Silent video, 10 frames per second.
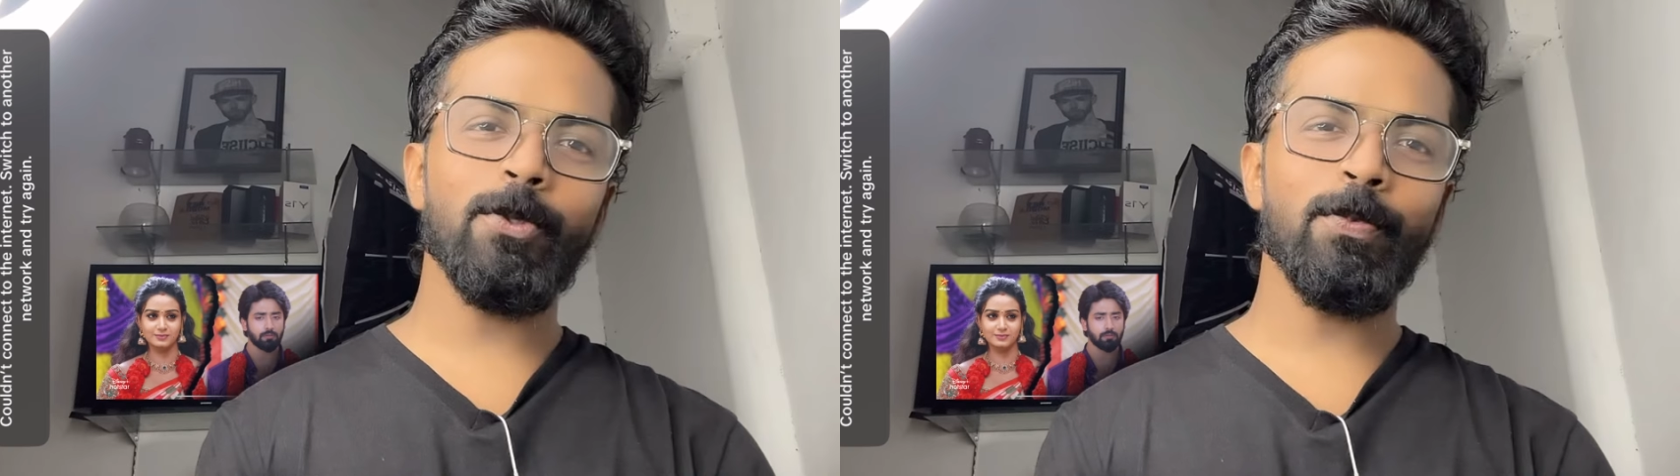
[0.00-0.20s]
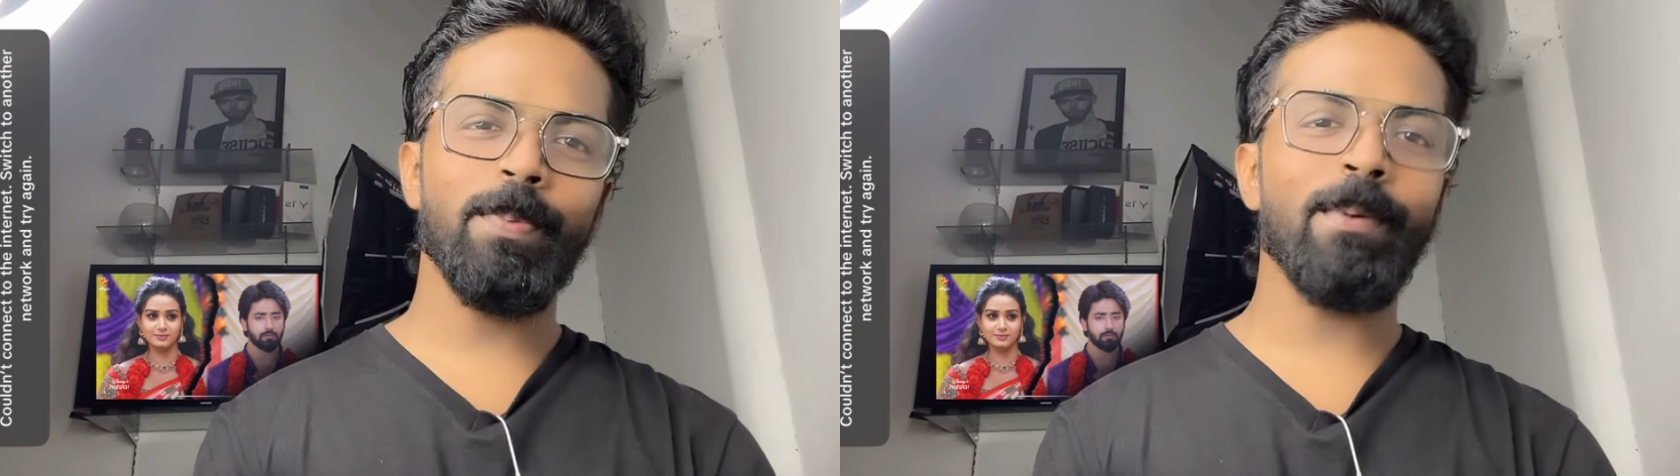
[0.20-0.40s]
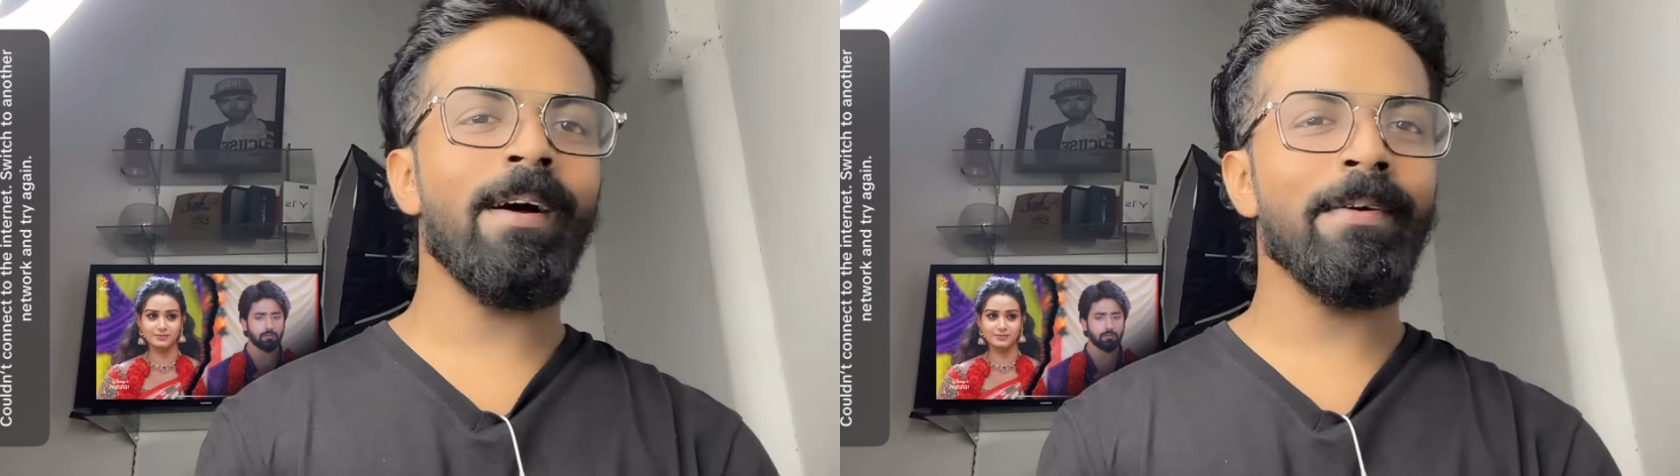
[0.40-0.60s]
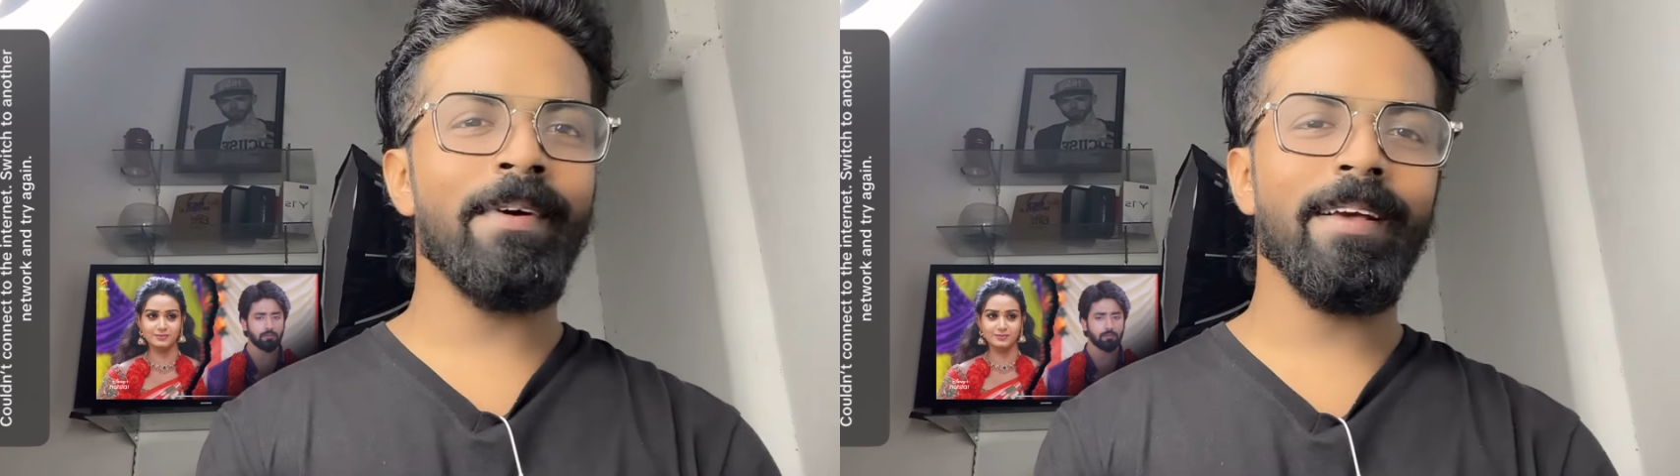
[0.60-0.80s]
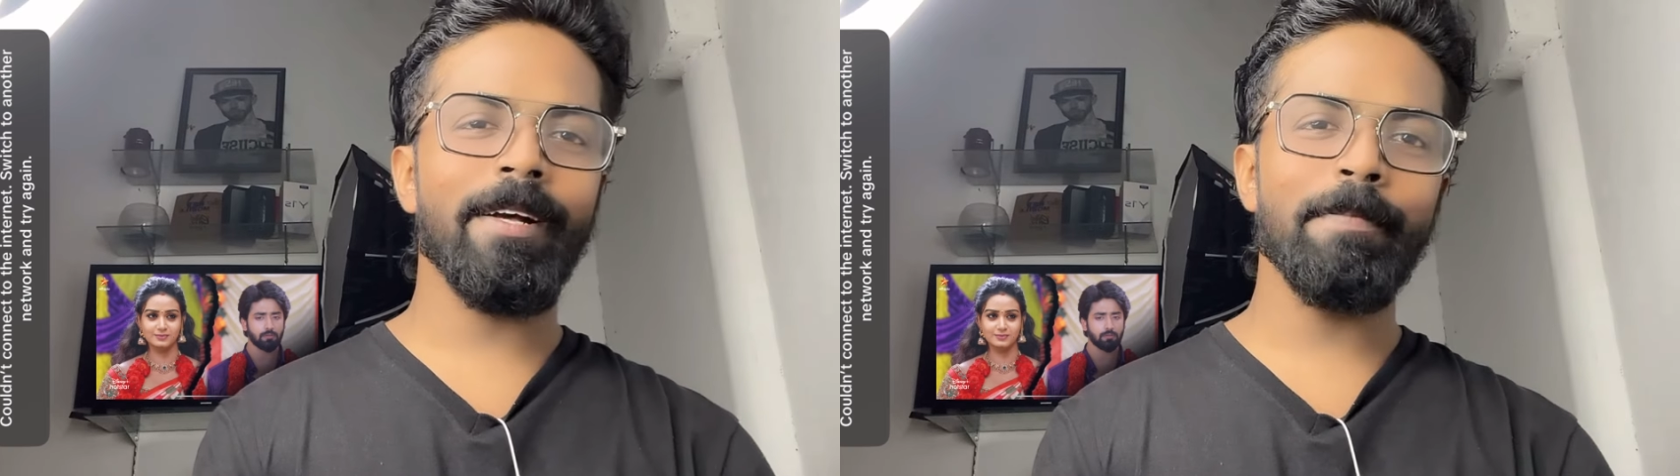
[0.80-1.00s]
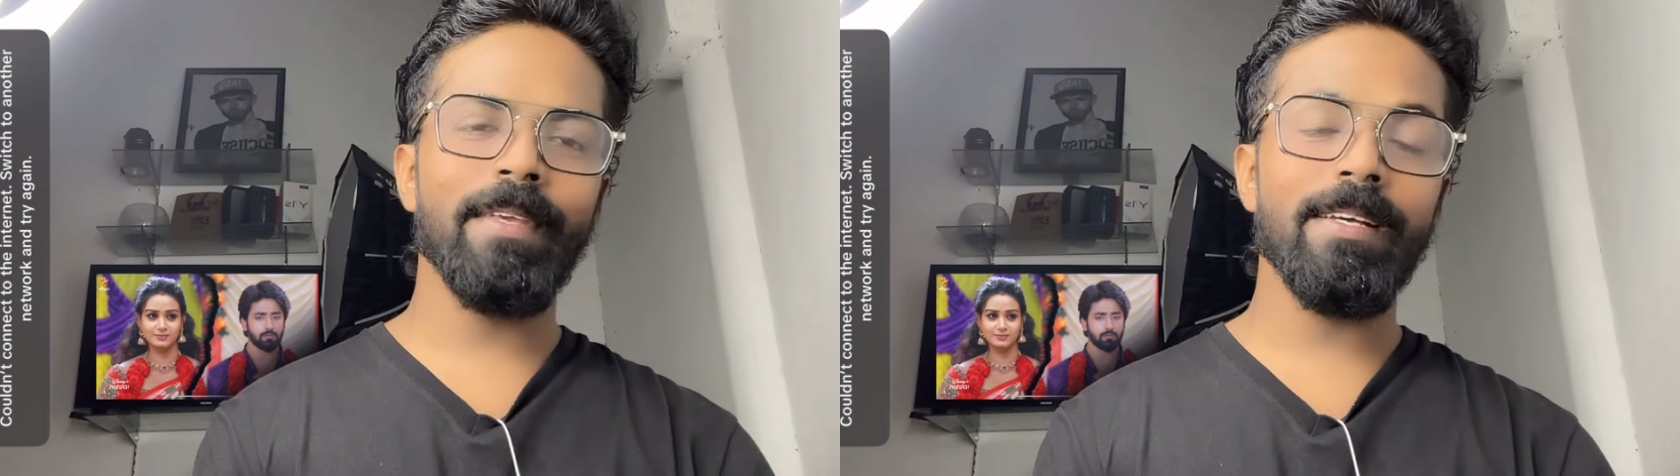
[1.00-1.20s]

சூப்பரான வணக்கம்